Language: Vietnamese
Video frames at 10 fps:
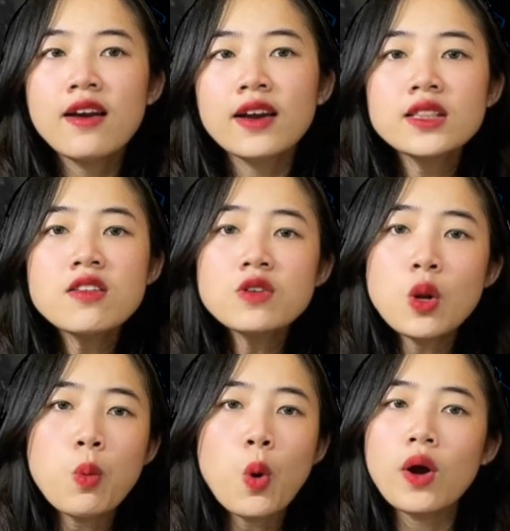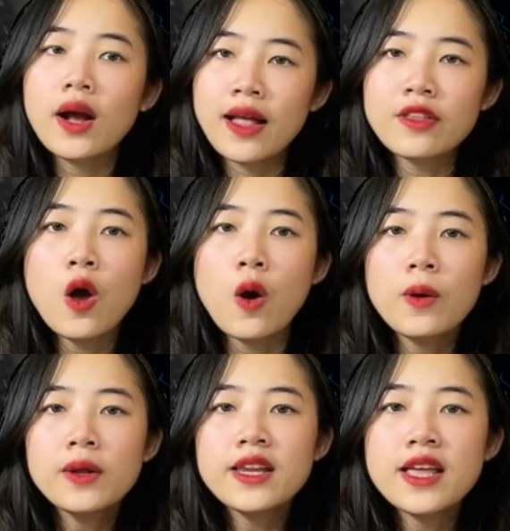Kích thước đồng hồ khá nhỏ
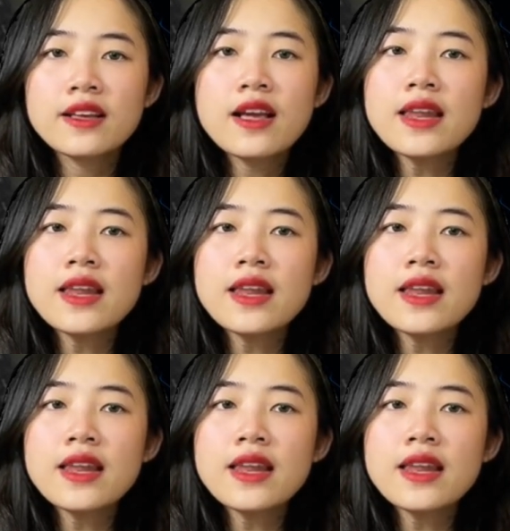nên các